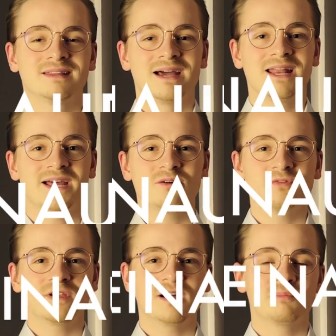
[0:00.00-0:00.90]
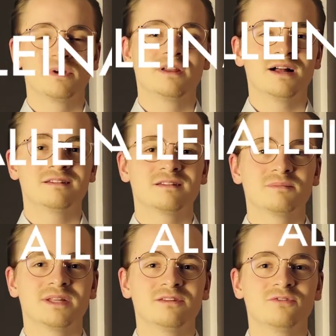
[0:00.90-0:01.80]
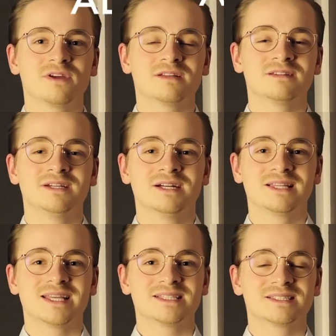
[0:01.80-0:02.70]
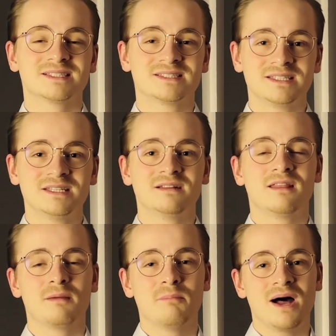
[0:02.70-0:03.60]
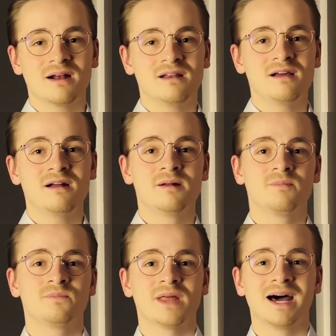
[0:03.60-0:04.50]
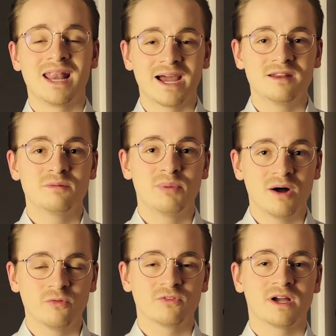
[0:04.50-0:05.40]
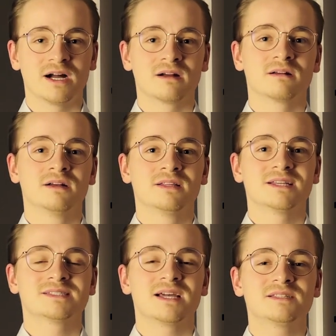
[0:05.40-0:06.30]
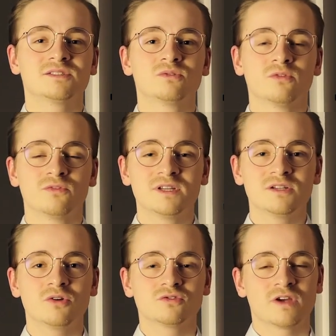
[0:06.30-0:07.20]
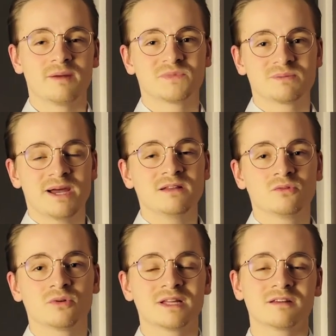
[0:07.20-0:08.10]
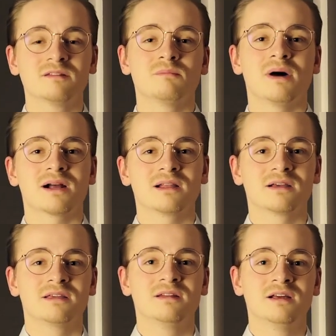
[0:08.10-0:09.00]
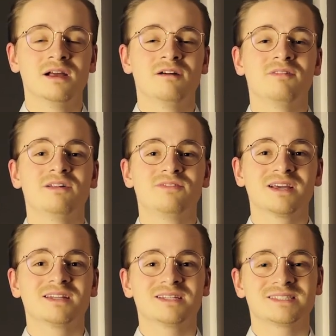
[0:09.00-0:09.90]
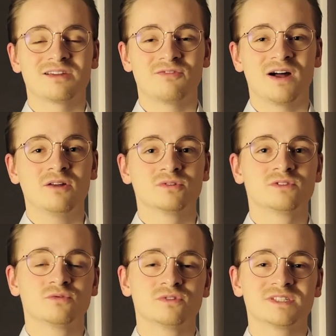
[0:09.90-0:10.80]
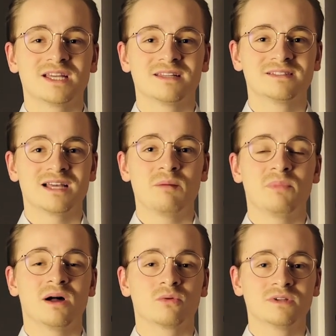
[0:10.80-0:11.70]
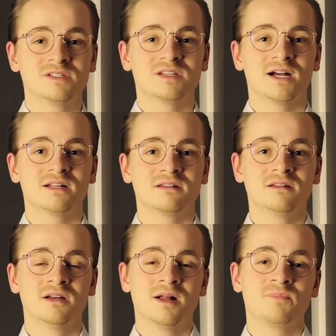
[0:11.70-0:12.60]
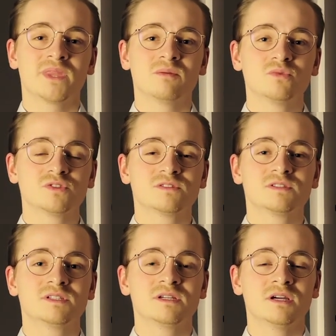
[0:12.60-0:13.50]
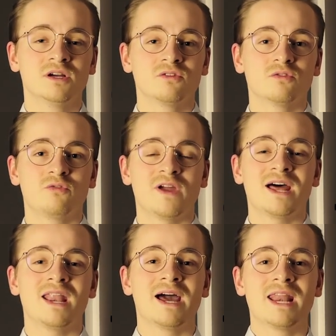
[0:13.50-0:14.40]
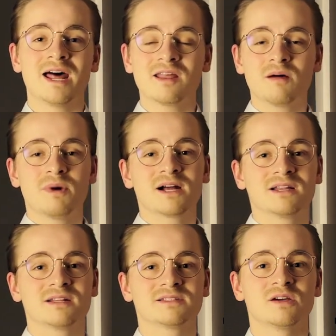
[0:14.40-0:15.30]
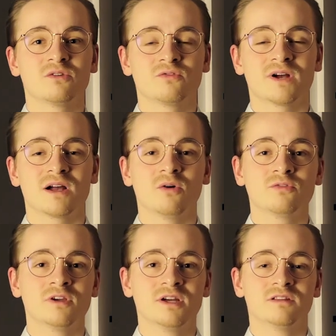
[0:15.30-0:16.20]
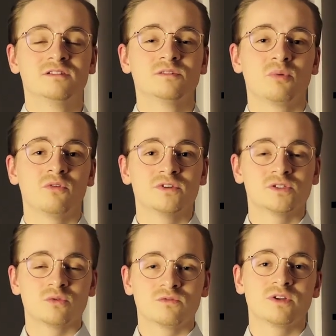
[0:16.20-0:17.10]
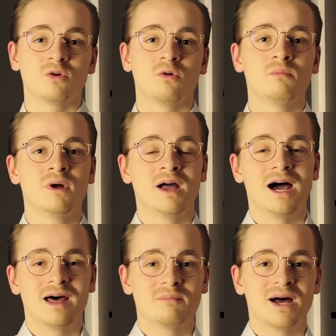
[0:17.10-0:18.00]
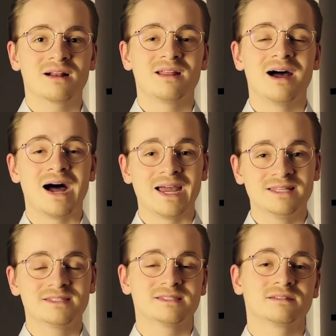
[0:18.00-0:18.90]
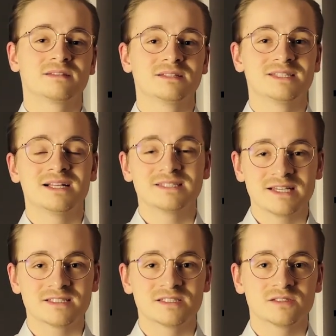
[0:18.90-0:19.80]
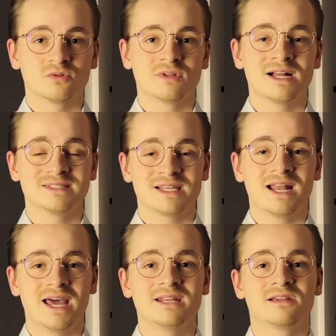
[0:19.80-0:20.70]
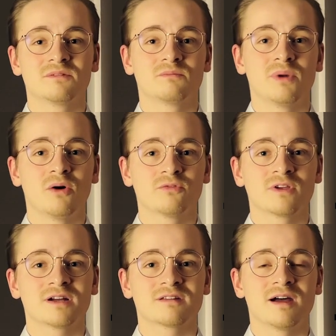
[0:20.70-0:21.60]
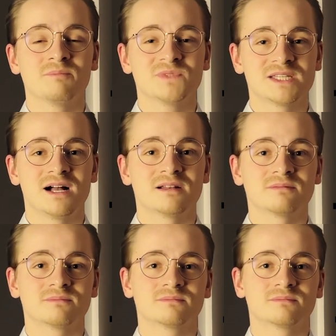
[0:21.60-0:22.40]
Der Alleinauftrag beinhaltet im Endeffekt, dass Sie den Makler alleine beauftragen. Das heißt, sie dürfen nicht noch zu einem zweiten oder dritten Makler gehen, weil wäre das der Fall und sie würden sich an diese Abmachung nicht halten, dann müssten sie, sofern ein anderer Makler das Haus verkauft, diese Provision wiederum an Makler 1, den sie als erstes und als alleinigen beauftragt haben, zahlen.